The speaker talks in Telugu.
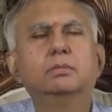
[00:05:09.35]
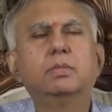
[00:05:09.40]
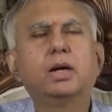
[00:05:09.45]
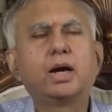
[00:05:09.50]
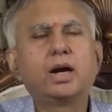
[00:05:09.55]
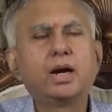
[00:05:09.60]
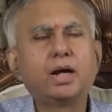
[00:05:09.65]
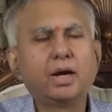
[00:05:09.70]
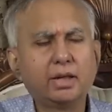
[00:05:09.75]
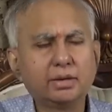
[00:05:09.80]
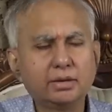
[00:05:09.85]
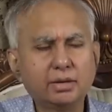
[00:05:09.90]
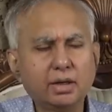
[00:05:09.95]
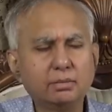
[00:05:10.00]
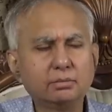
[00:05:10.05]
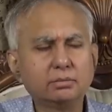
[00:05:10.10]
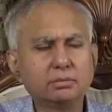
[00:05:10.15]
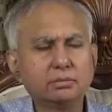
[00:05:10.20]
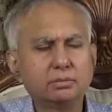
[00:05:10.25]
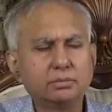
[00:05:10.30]

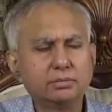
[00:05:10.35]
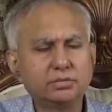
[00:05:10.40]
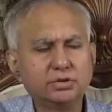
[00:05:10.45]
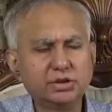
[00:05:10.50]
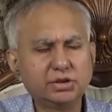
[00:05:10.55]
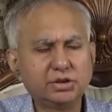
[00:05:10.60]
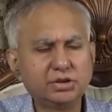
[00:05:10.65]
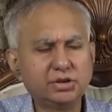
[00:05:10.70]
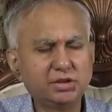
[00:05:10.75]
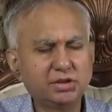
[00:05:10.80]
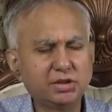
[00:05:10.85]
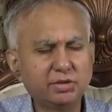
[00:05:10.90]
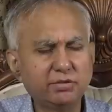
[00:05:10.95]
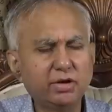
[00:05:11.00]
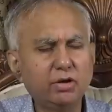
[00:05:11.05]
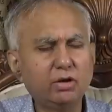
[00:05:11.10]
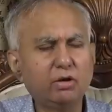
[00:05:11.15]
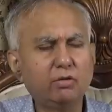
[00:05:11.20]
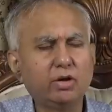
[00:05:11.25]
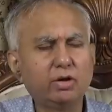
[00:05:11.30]
మరణానంతరం సిక్స్టీ
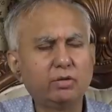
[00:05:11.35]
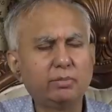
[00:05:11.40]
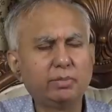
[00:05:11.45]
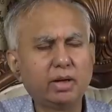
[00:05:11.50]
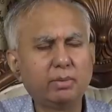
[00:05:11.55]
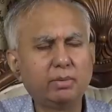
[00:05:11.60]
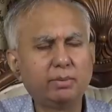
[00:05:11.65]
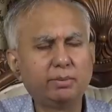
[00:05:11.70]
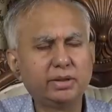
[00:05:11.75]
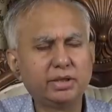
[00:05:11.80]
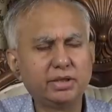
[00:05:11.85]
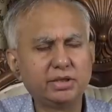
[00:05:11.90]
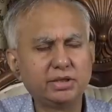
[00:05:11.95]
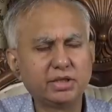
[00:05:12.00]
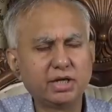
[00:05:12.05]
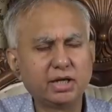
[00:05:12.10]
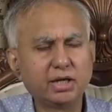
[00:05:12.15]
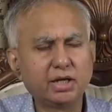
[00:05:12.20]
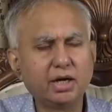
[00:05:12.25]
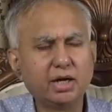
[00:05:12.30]
సెవెన్లో వారు
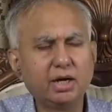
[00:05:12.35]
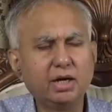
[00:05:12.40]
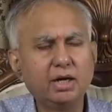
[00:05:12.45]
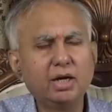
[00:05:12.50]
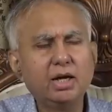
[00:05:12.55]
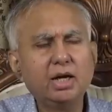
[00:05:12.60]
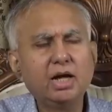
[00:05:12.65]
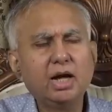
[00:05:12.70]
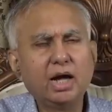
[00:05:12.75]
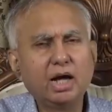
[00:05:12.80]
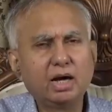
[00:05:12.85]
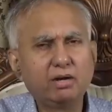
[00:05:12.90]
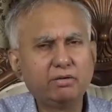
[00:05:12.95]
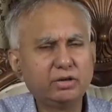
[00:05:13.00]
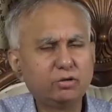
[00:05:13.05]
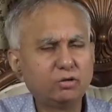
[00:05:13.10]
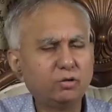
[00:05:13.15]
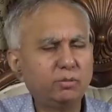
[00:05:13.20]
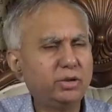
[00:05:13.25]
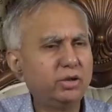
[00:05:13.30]
పరమపదించాక అరవై
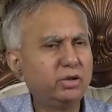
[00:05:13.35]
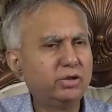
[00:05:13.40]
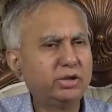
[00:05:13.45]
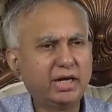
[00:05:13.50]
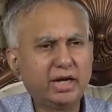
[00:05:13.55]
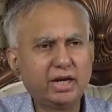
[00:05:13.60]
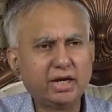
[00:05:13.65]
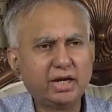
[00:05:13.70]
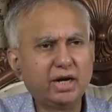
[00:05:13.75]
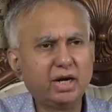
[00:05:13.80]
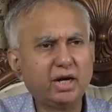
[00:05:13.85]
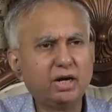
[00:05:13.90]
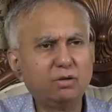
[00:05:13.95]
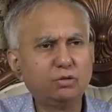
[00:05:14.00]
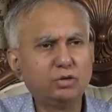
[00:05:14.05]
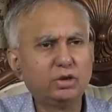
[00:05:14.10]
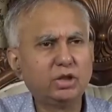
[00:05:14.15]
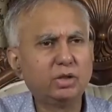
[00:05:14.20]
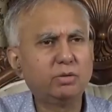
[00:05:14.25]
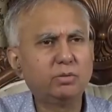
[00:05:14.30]
తొమ్మిదిలో తెలంగాణ
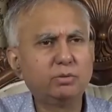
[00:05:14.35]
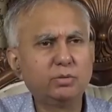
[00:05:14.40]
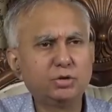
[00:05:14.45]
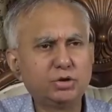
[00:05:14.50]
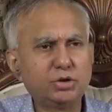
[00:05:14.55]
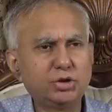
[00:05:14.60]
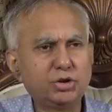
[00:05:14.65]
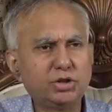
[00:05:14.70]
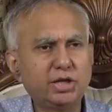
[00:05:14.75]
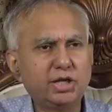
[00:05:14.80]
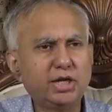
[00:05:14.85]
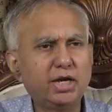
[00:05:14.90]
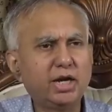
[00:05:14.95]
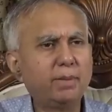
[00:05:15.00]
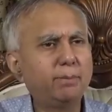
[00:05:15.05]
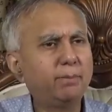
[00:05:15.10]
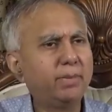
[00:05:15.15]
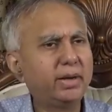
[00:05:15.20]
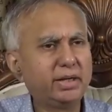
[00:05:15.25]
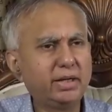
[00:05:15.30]
ఉద్యమం వచ్చింది నేను
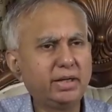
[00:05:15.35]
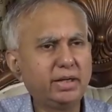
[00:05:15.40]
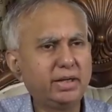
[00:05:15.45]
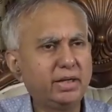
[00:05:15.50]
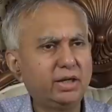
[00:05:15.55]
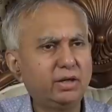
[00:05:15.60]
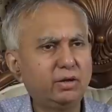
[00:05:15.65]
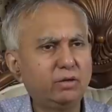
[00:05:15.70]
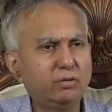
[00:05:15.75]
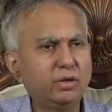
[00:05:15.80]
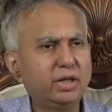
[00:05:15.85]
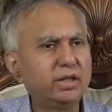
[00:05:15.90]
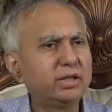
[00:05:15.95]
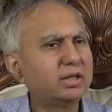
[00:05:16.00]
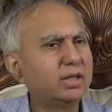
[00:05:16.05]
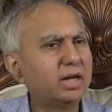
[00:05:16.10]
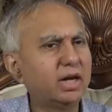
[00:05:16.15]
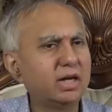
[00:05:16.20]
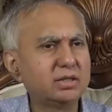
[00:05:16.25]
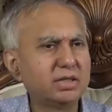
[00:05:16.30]
అప్పటికి ట్వెల్త్
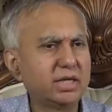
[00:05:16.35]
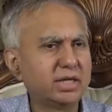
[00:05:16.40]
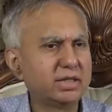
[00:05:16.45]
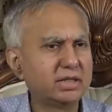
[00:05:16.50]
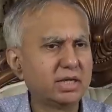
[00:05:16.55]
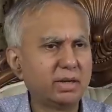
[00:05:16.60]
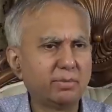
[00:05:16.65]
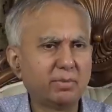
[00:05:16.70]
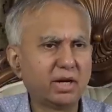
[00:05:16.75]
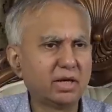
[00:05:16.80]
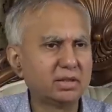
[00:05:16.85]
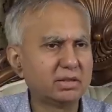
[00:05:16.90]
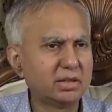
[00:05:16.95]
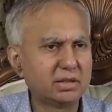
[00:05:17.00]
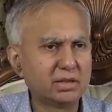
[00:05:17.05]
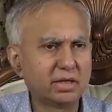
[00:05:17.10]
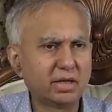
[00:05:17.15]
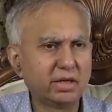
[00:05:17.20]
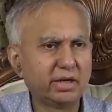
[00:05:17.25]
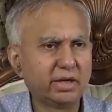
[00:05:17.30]
క్లాస్ ఎగ్జామ్
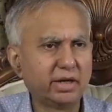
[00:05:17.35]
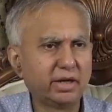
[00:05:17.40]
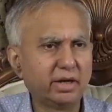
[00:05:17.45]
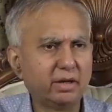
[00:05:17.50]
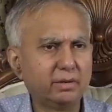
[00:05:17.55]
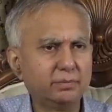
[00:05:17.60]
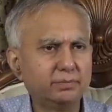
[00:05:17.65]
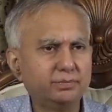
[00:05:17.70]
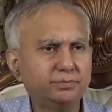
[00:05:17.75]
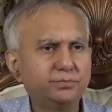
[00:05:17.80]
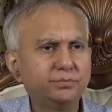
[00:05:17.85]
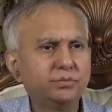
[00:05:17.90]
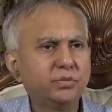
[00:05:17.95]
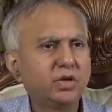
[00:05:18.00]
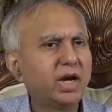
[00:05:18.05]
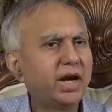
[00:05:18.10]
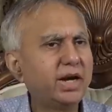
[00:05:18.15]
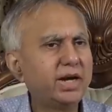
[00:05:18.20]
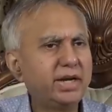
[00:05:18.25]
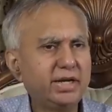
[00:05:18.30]
రాసేసాను ఇక్కడ
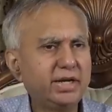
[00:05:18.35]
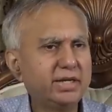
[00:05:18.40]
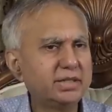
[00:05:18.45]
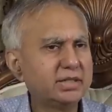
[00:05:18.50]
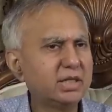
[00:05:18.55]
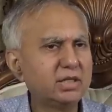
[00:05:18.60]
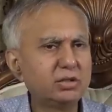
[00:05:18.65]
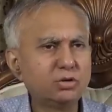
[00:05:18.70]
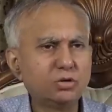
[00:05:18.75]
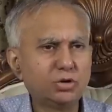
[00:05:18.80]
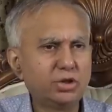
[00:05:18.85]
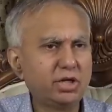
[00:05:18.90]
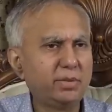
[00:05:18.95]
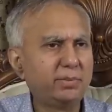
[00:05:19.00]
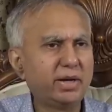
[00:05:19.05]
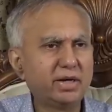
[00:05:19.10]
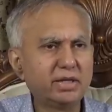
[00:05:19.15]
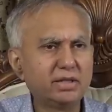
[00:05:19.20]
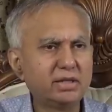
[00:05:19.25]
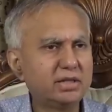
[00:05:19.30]
కానీ రిజల్ట్స్ వచ్చే
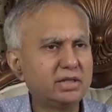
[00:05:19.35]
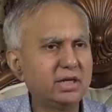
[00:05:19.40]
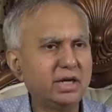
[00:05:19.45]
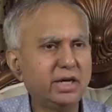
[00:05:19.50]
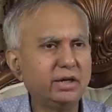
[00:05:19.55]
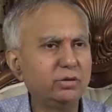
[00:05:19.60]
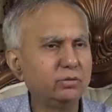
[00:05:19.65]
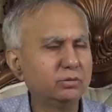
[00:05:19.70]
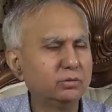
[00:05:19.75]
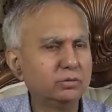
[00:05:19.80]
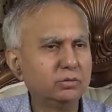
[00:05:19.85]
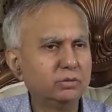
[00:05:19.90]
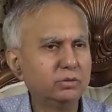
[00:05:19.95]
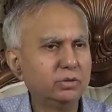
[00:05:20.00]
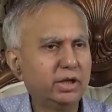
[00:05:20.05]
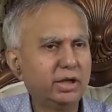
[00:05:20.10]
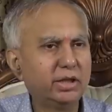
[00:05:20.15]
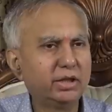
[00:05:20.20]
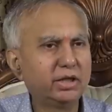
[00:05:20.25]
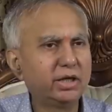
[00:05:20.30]
పరిస్థితి లేదు
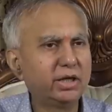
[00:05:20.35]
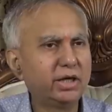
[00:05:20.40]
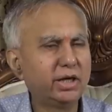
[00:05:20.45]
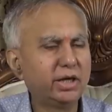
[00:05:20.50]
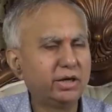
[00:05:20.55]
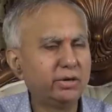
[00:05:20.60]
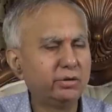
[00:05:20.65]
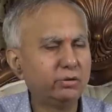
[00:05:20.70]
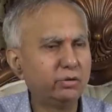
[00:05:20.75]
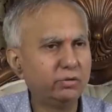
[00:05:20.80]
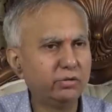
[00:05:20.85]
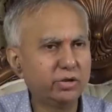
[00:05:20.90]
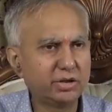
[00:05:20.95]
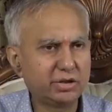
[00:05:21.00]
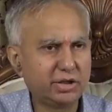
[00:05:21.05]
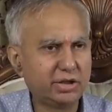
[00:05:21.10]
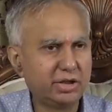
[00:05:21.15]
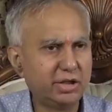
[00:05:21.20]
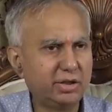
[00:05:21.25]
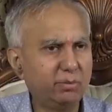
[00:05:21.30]
ఎందుకంటే
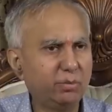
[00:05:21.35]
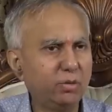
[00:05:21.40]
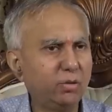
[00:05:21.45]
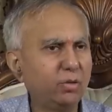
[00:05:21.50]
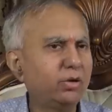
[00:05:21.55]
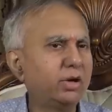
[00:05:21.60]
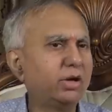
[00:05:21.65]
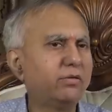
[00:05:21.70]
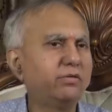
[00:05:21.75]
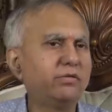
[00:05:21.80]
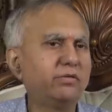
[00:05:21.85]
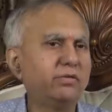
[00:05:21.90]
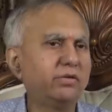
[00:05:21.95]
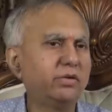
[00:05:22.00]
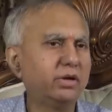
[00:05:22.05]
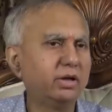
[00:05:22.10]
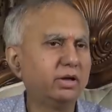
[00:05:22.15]
యూనివర్సిటీ బోర్డ్ ఆఫ్